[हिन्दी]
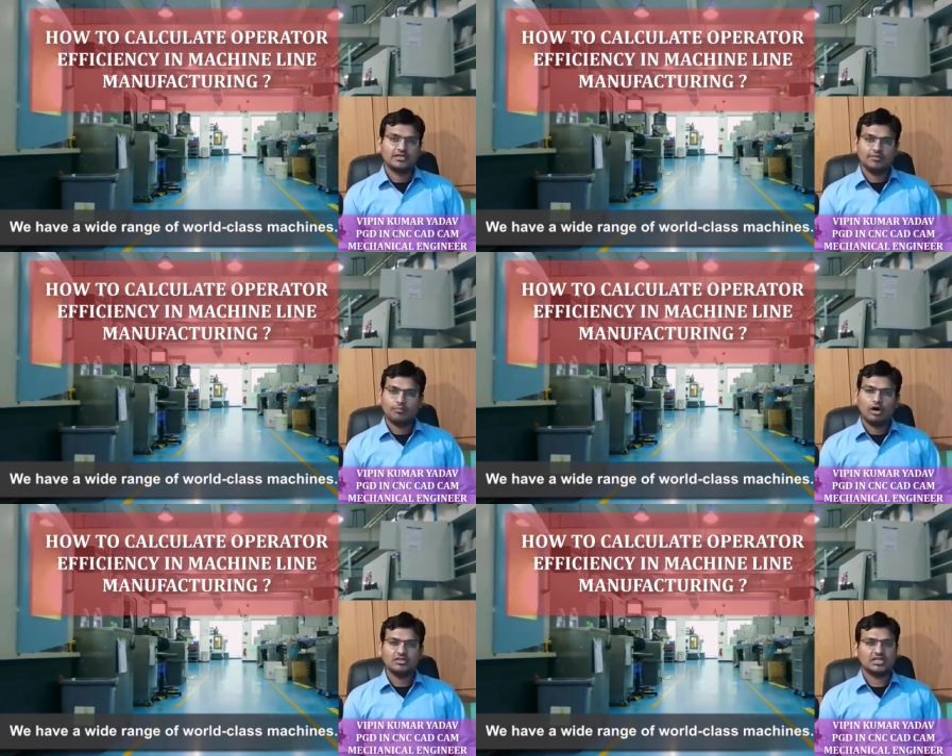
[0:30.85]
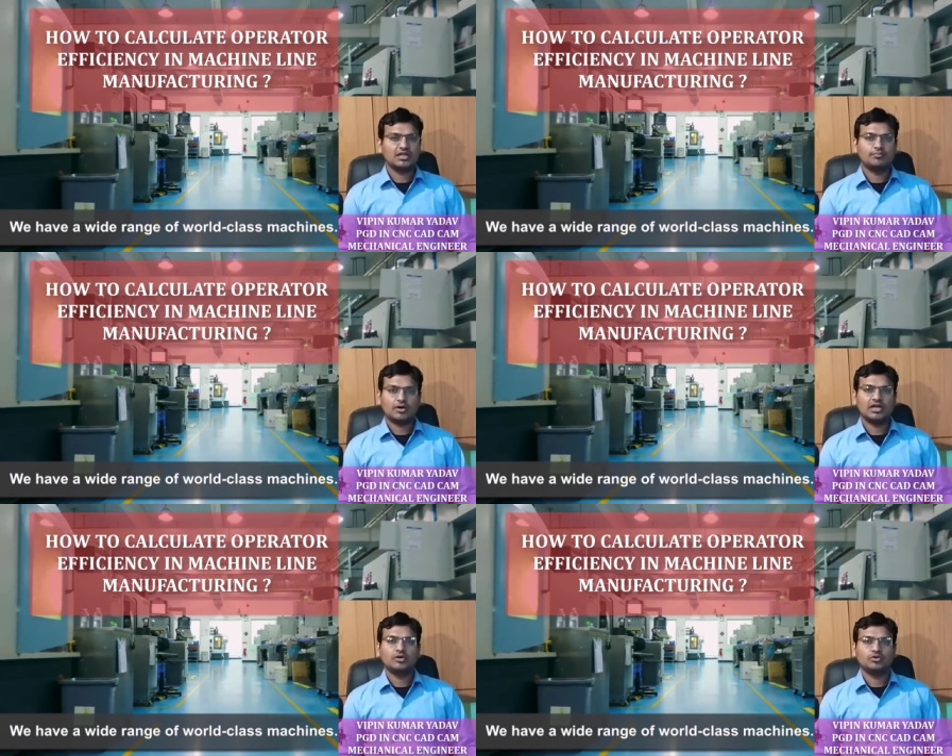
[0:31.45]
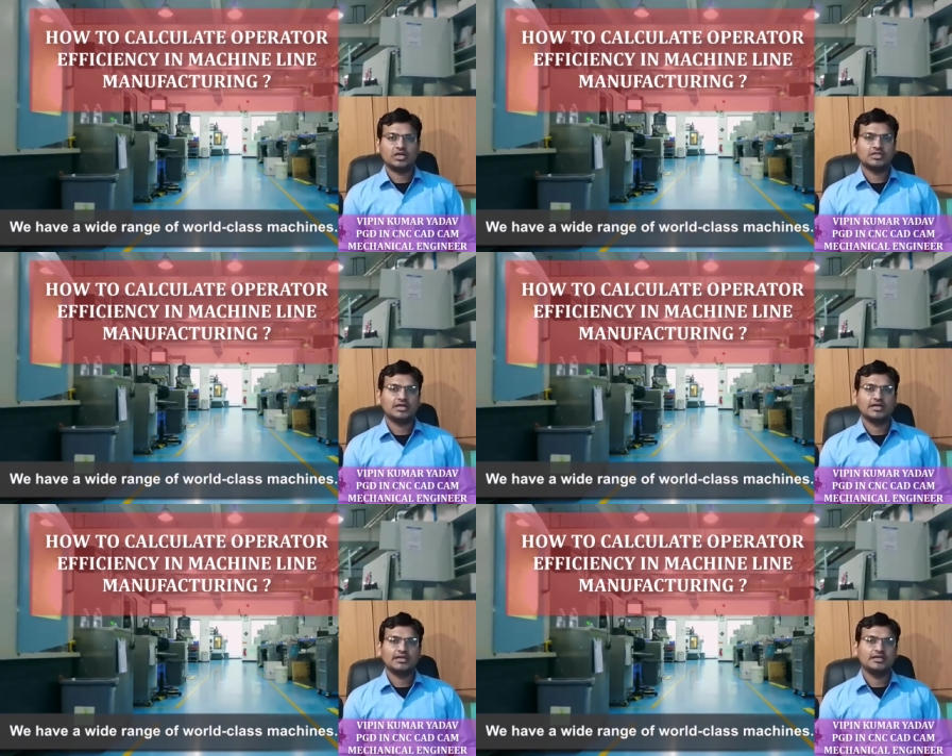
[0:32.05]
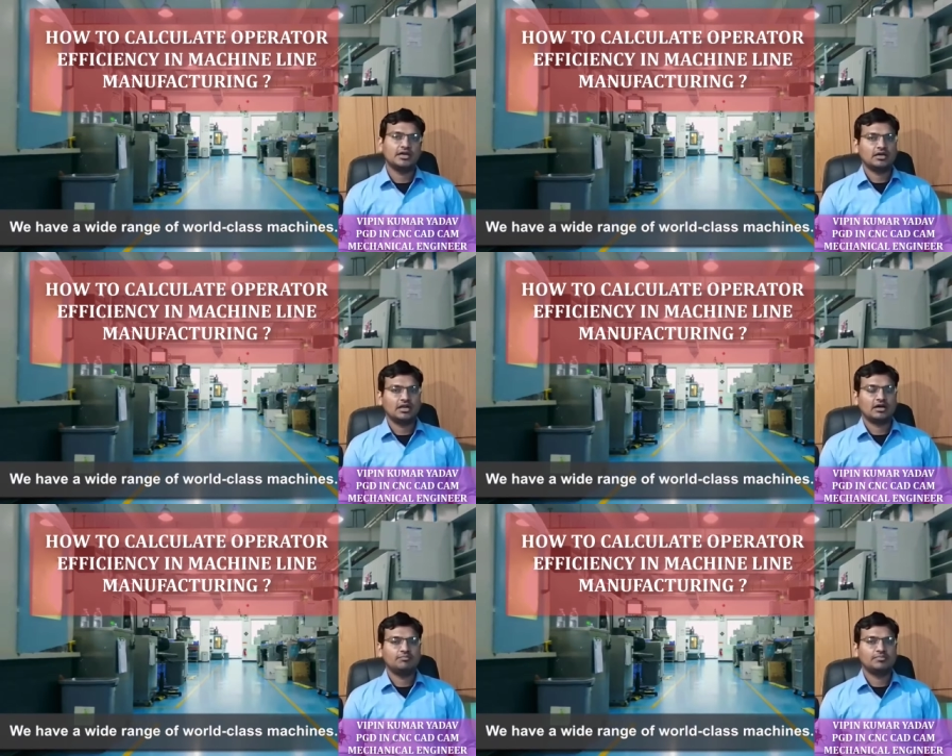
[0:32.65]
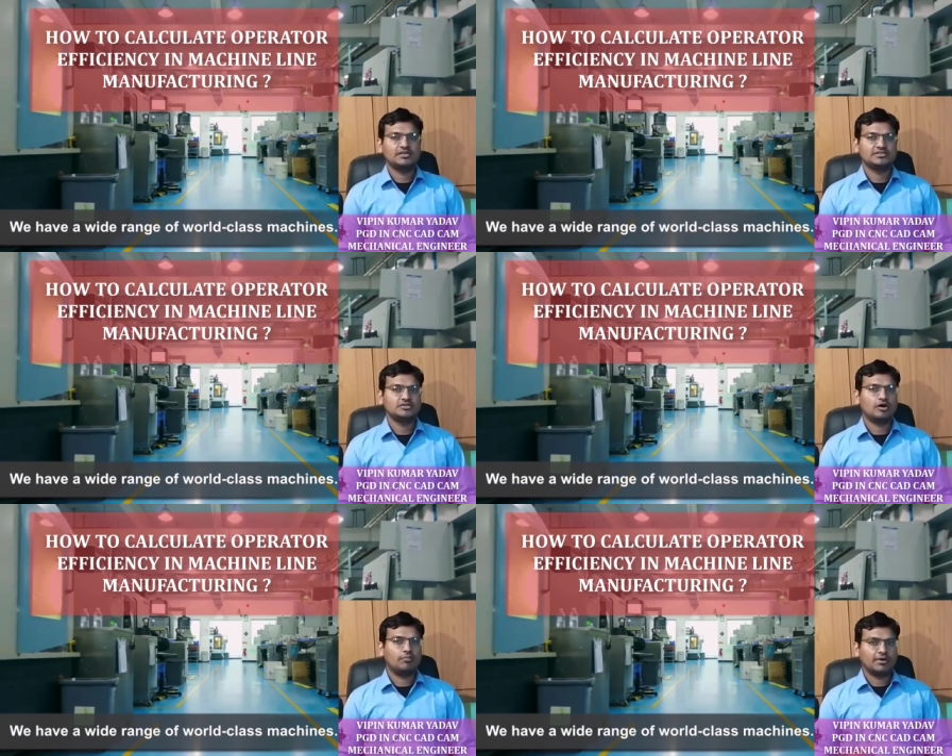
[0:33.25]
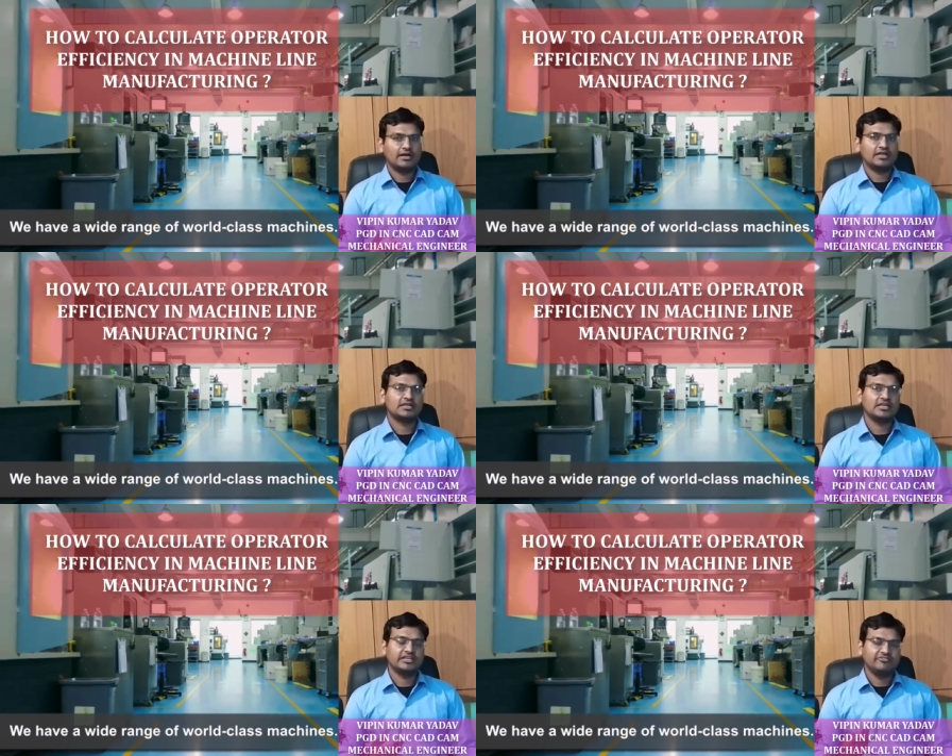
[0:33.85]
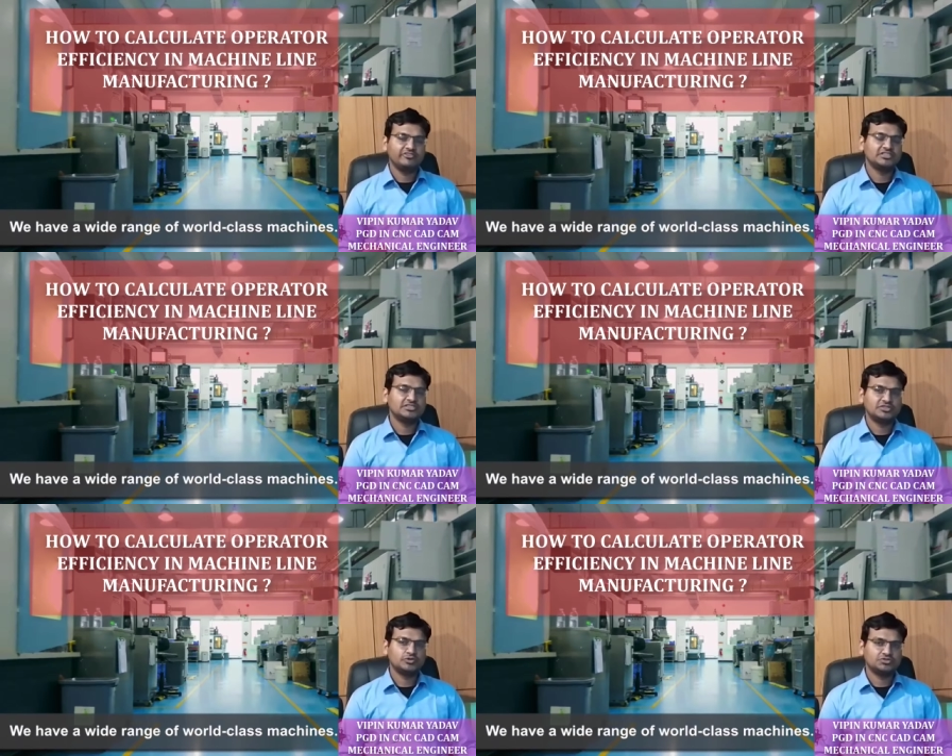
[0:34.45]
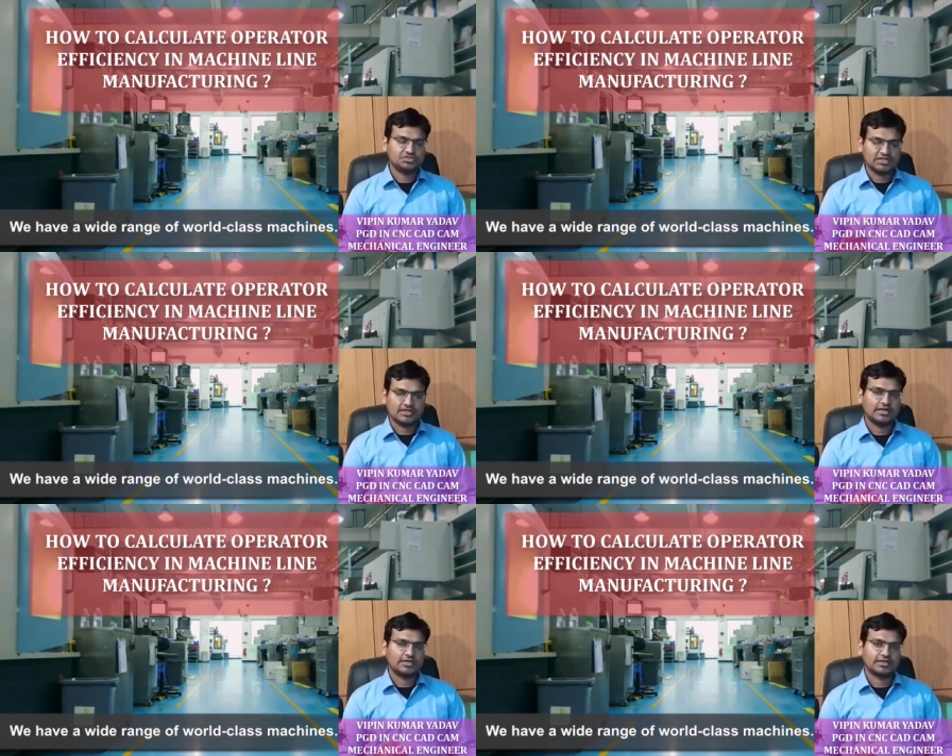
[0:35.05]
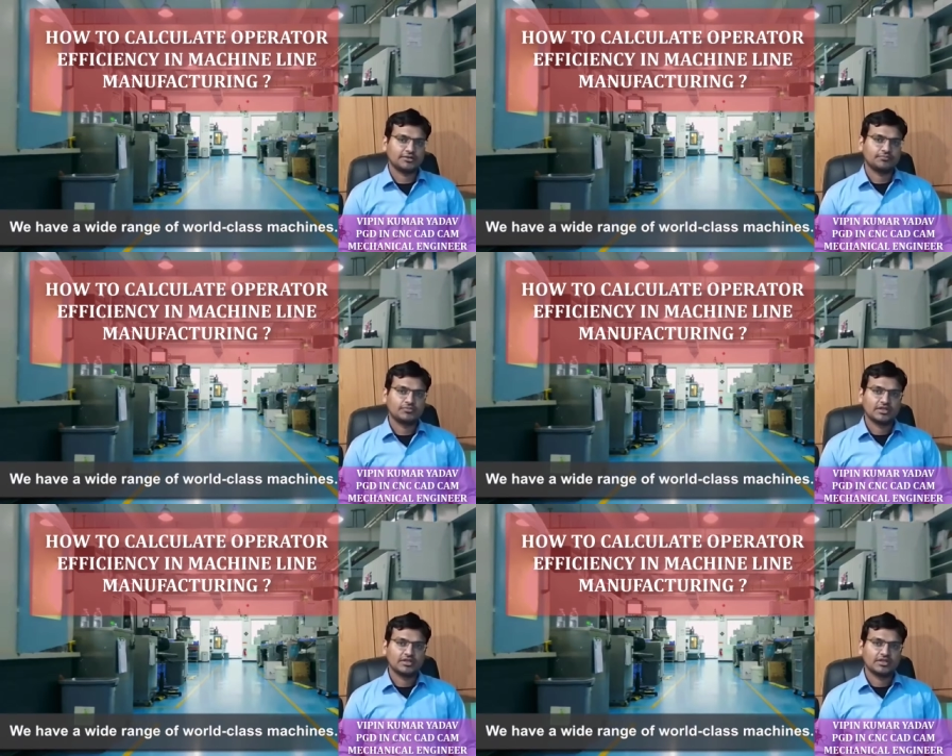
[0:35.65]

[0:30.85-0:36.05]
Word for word: ये बहुत ज़्यादा इंपॉर्टेंट हो जाता है कि अगर आप किसी ऑपरेटर की इफ़िशेंसी को चेक कर रहे हैं